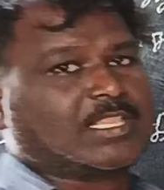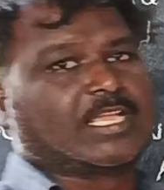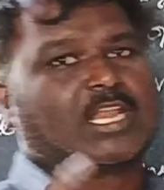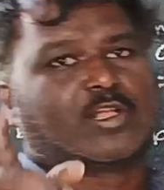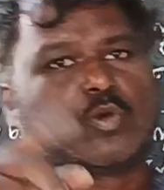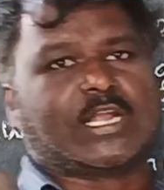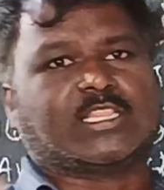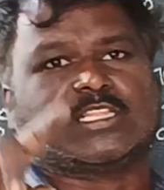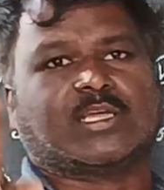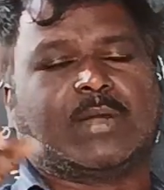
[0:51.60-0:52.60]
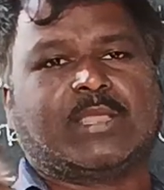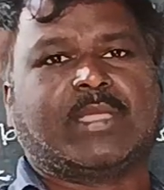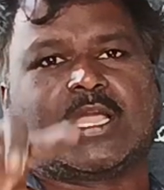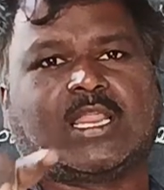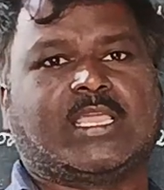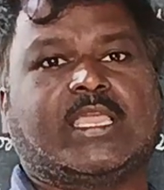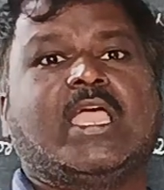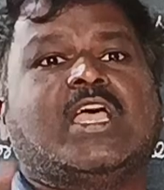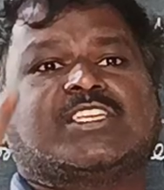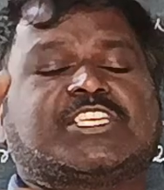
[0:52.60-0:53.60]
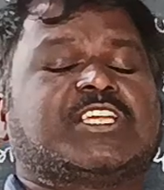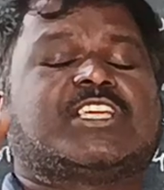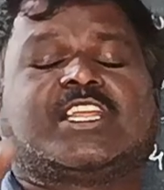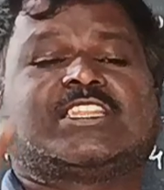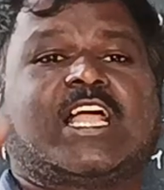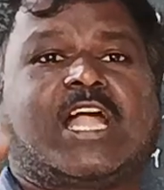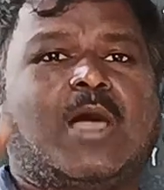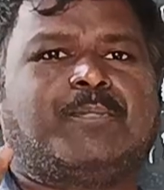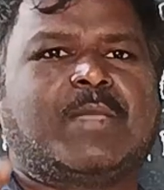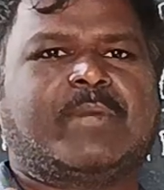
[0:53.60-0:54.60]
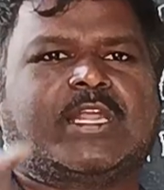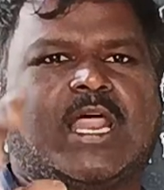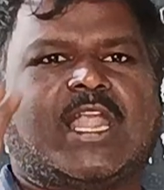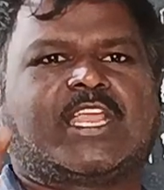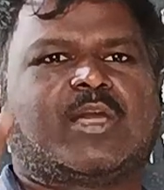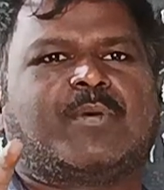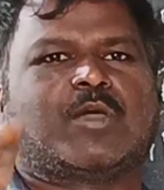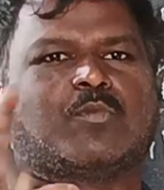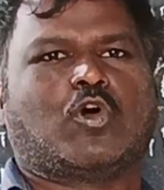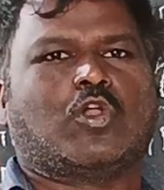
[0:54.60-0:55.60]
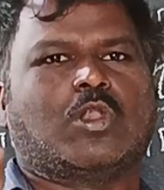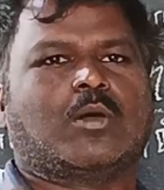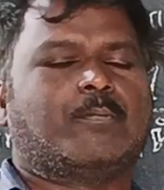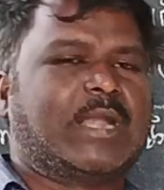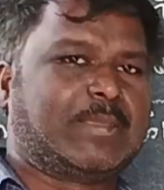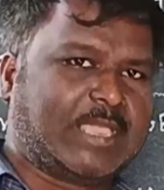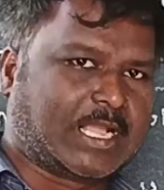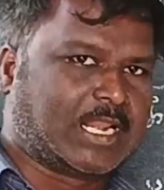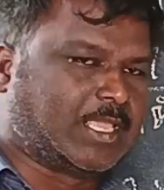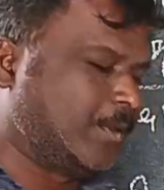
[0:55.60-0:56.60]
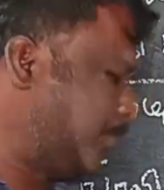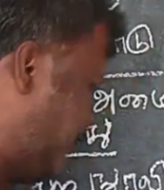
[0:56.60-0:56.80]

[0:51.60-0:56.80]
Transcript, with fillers: காதைகளை கொண்டது இந்த மணிமேகலை சீர்திருத்த காப்பியம் என்று அழைக்கப்படும் நூல் மணிமேகலை